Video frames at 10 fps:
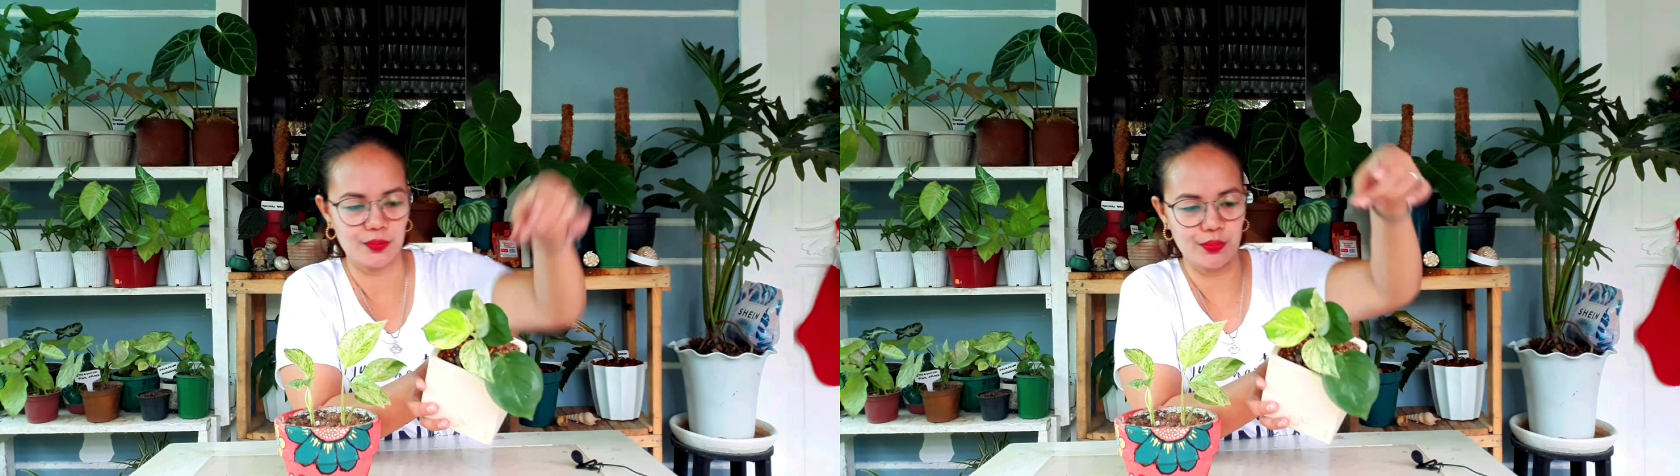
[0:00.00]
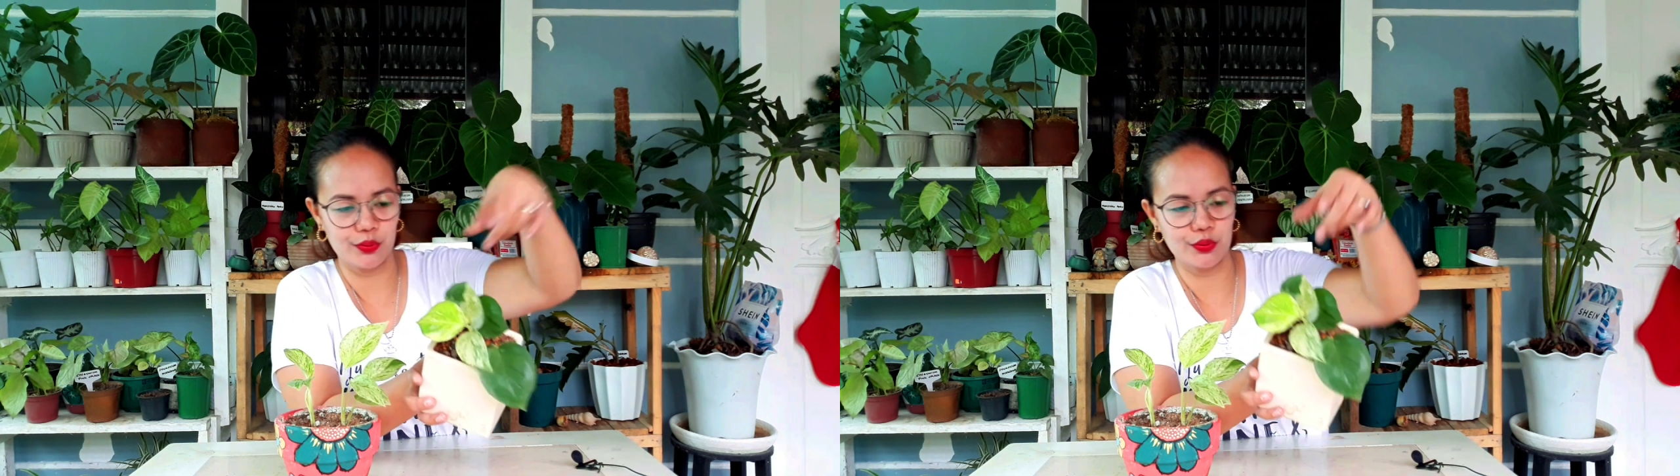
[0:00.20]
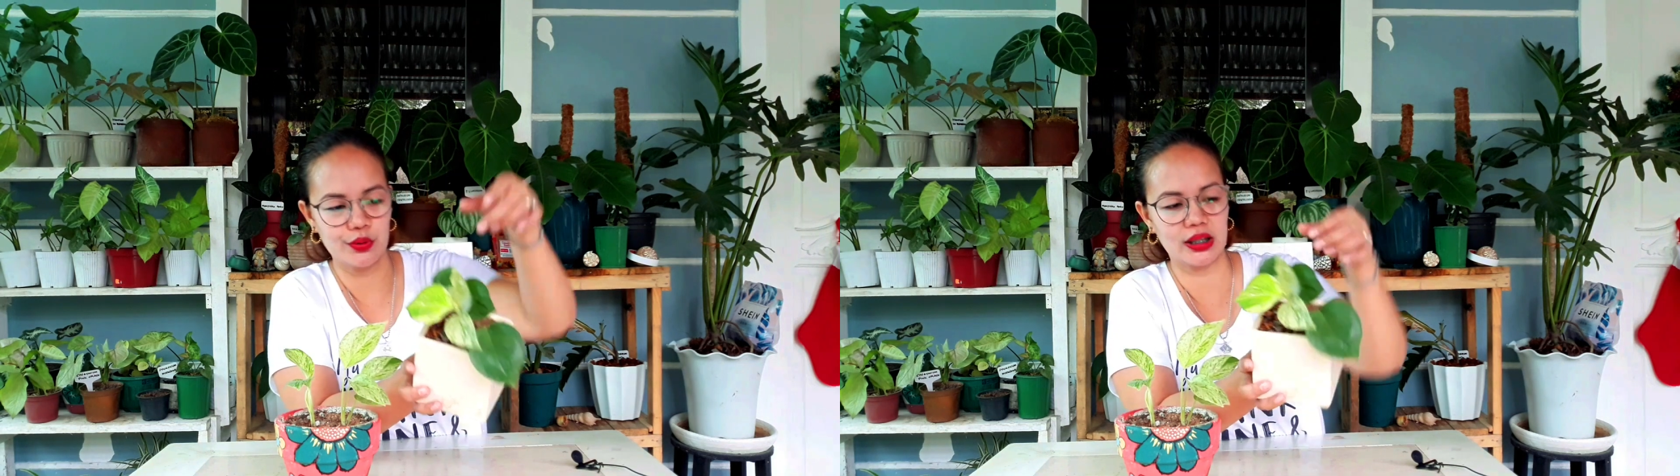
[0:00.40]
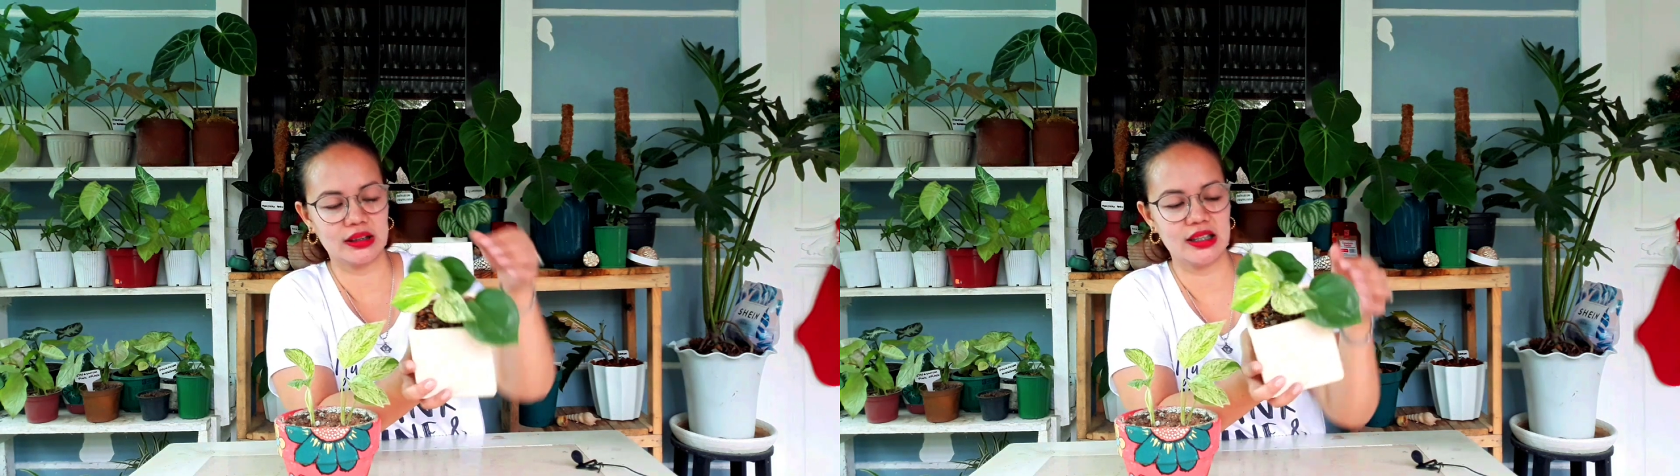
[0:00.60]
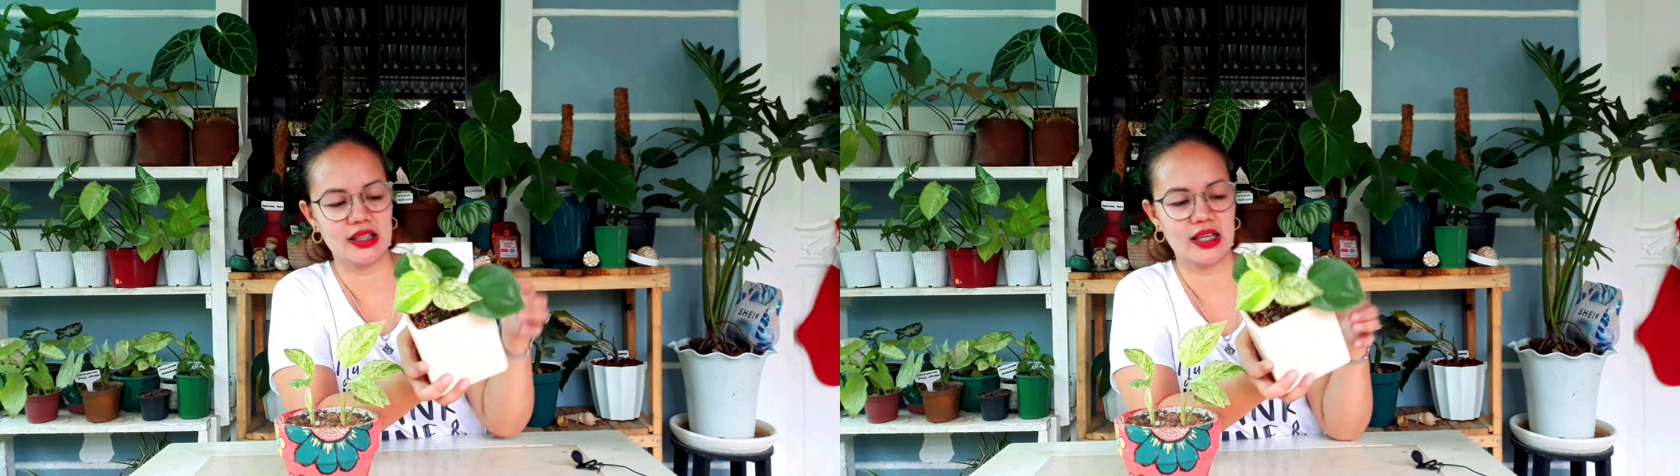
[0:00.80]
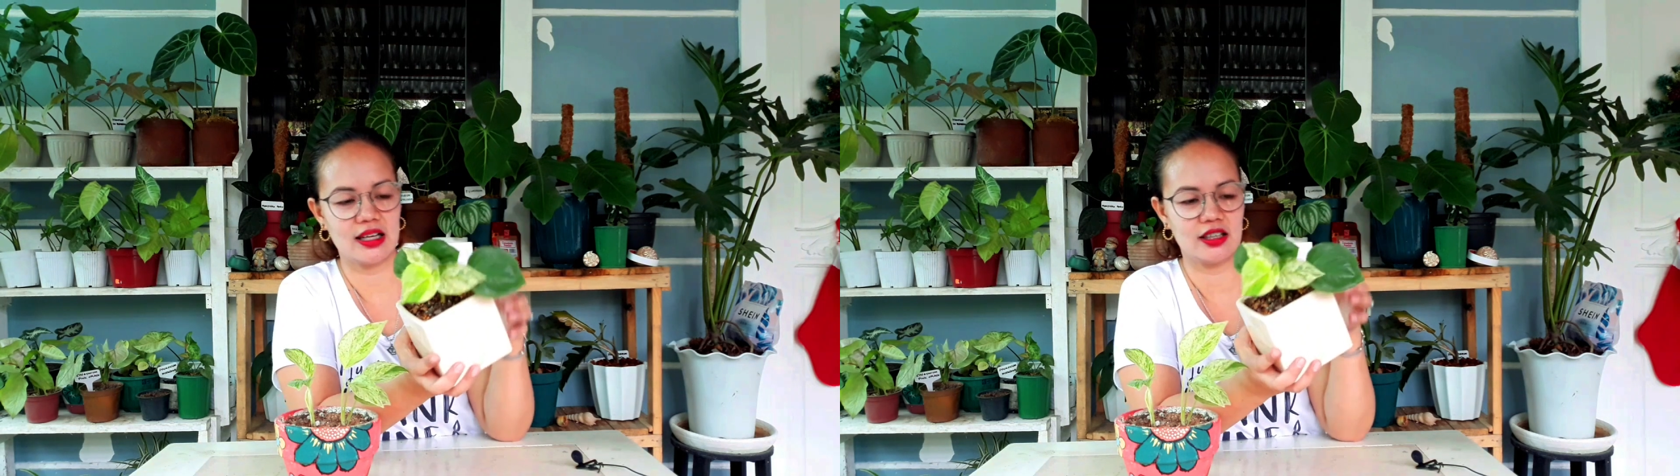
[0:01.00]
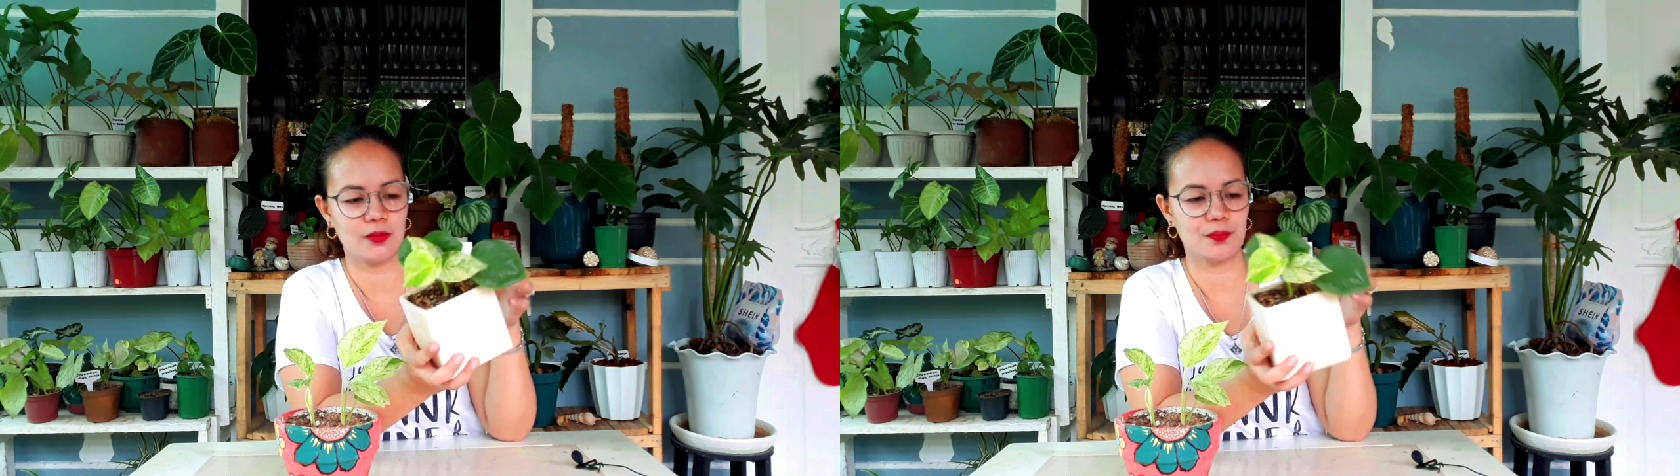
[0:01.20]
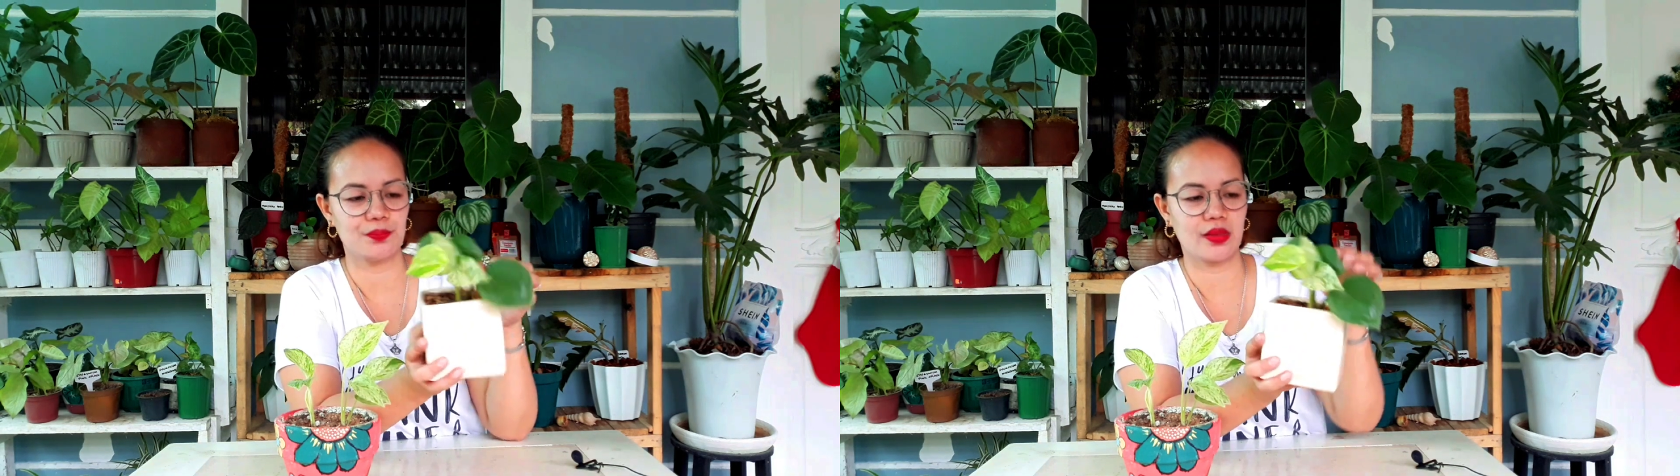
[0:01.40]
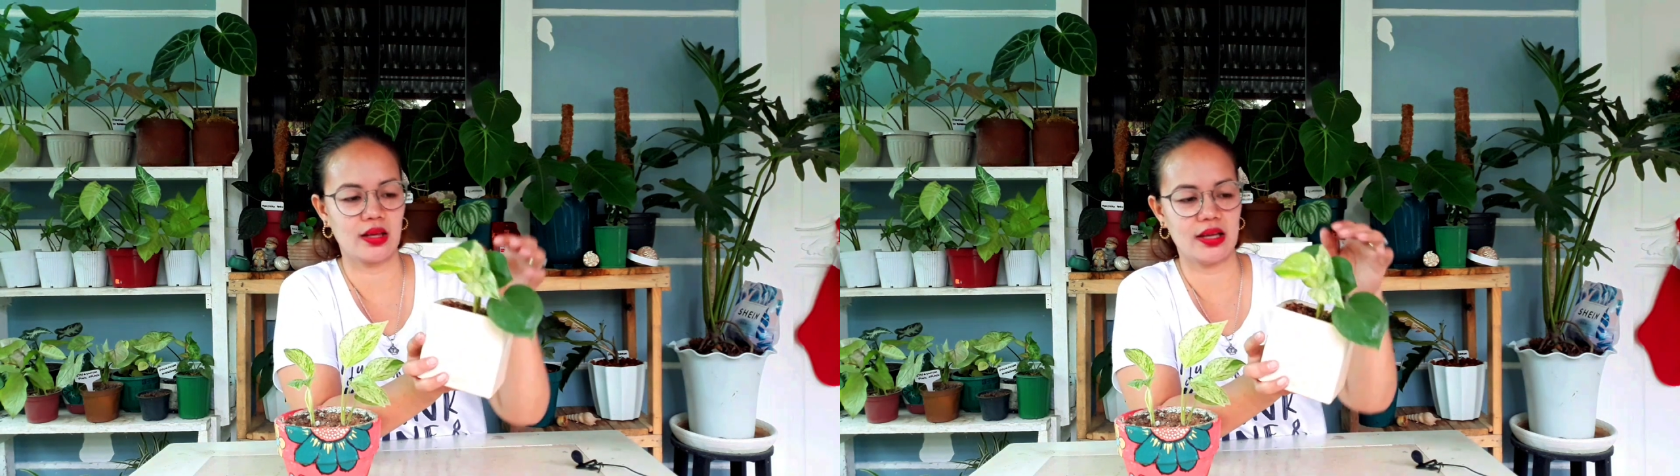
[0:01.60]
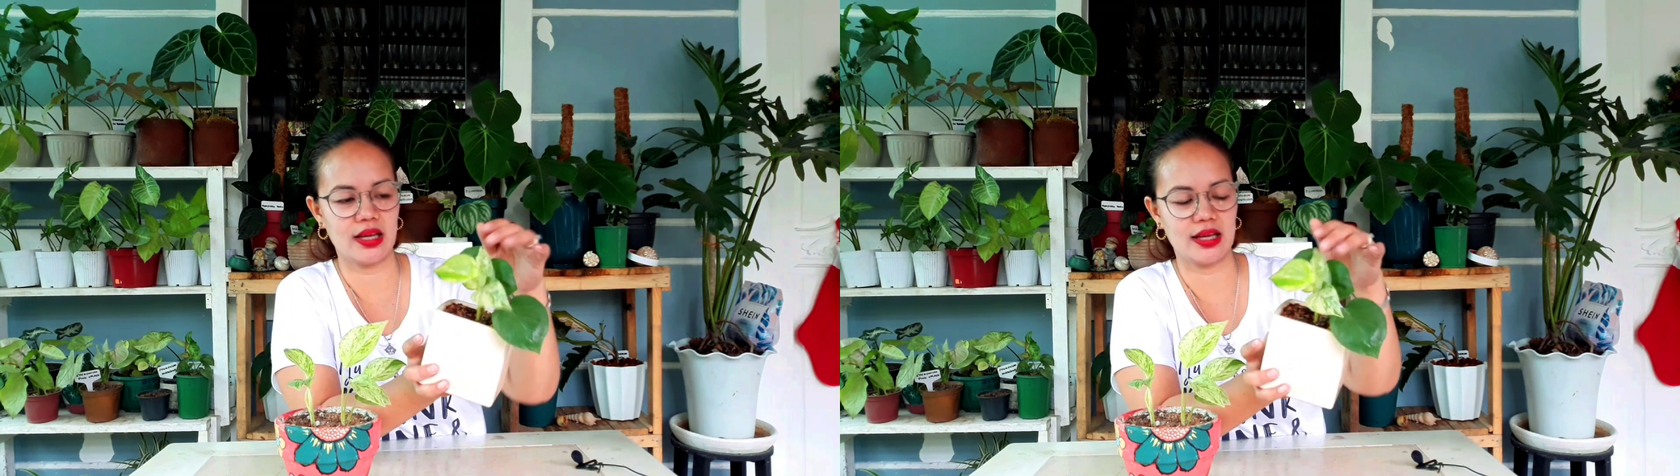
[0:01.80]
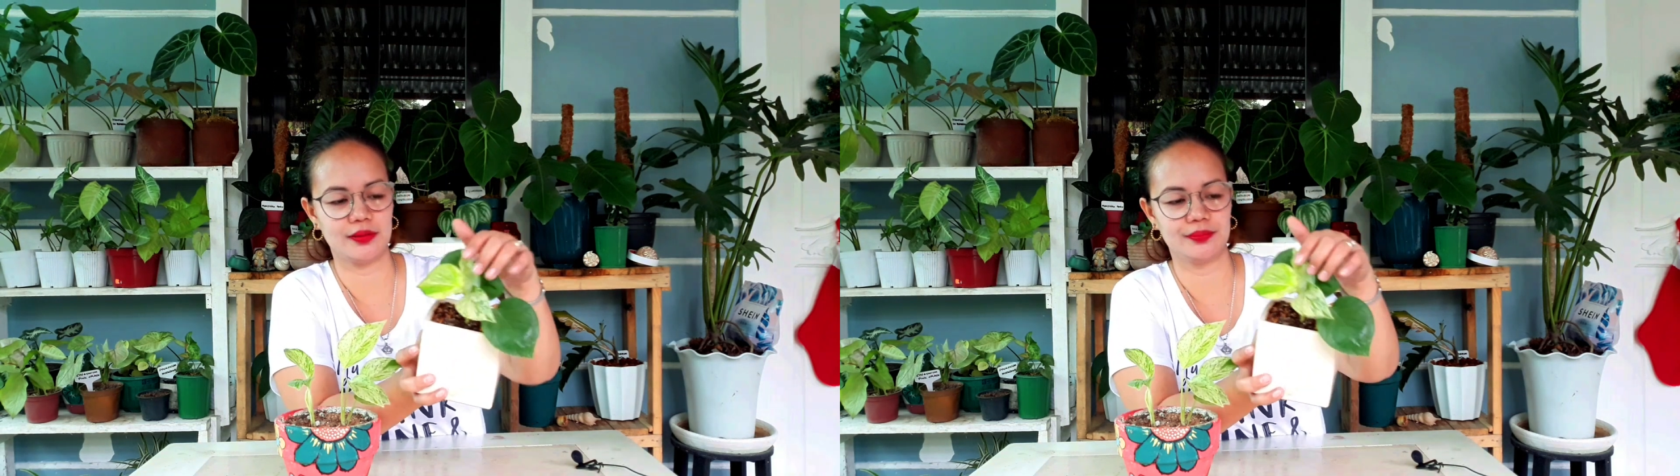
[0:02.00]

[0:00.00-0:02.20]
puno lang din yan. Ayan.